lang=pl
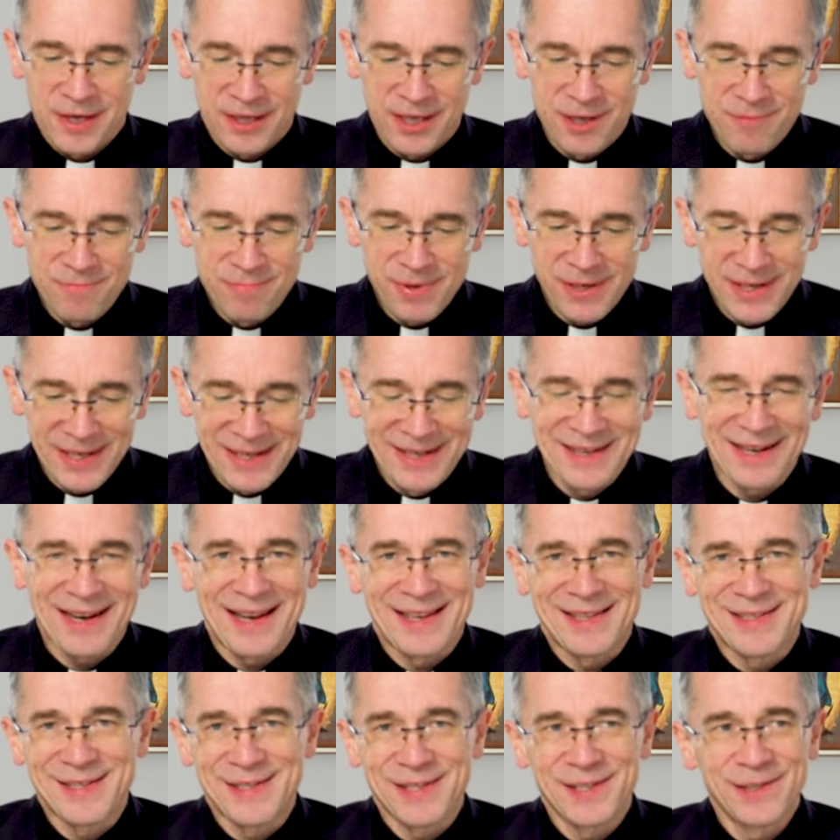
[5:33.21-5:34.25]
Kim byli
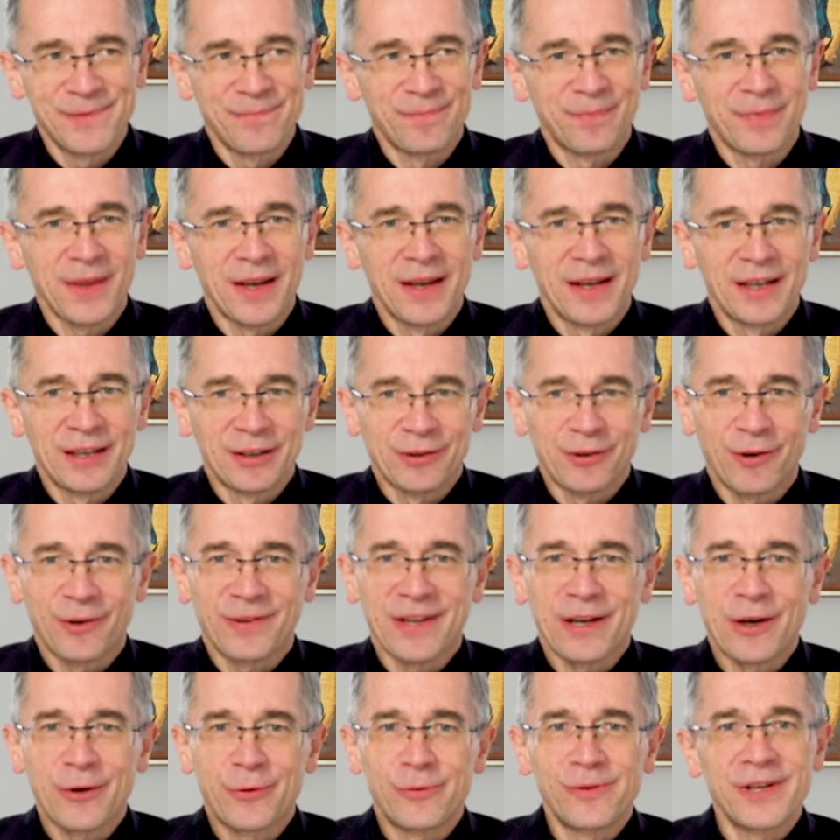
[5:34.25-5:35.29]
Grecy? No,
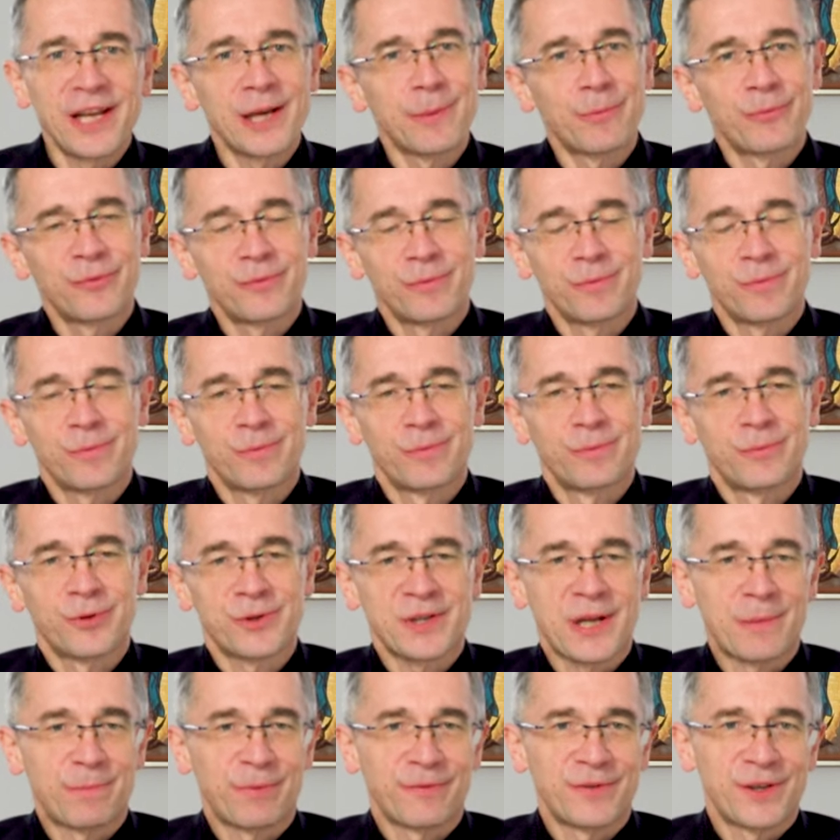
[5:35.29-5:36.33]
najogólniej no
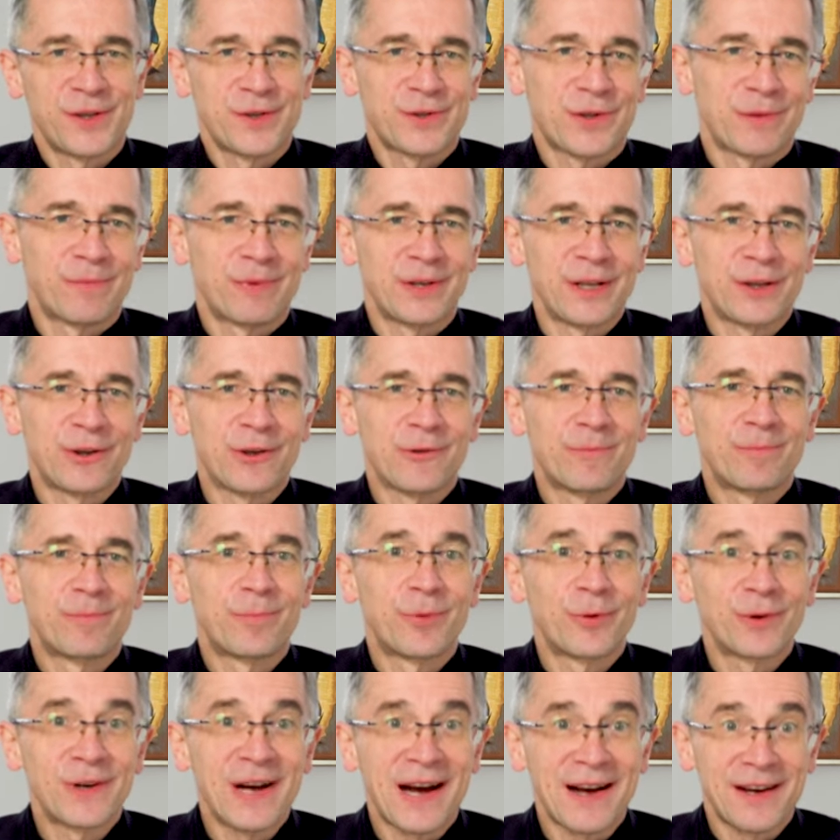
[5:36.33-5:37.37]
można powiedzieć, że byli to
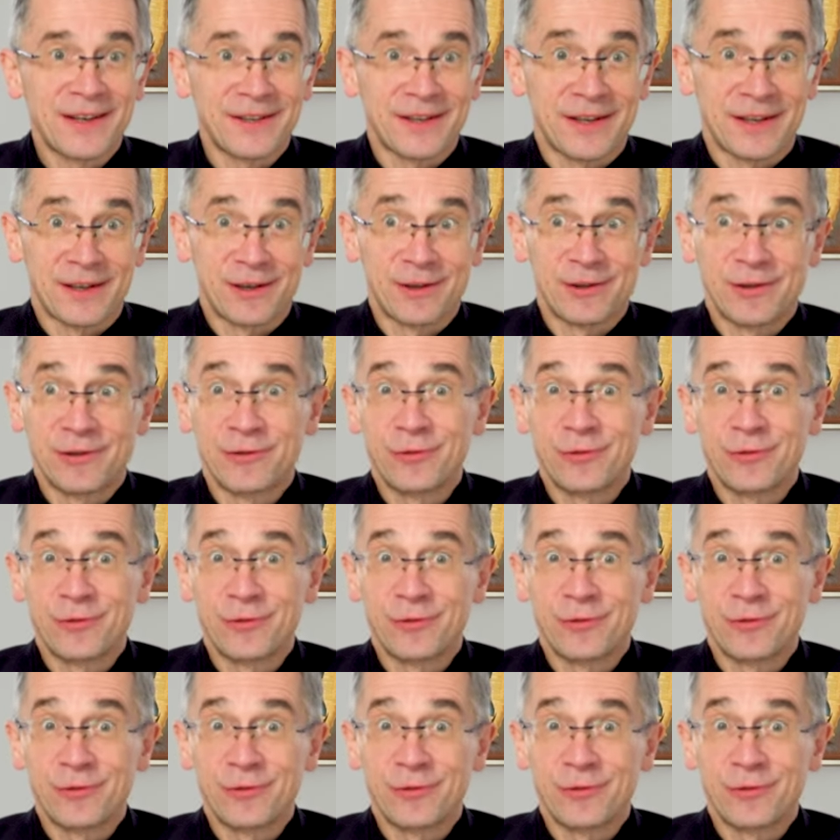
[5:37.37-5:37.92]
poganie,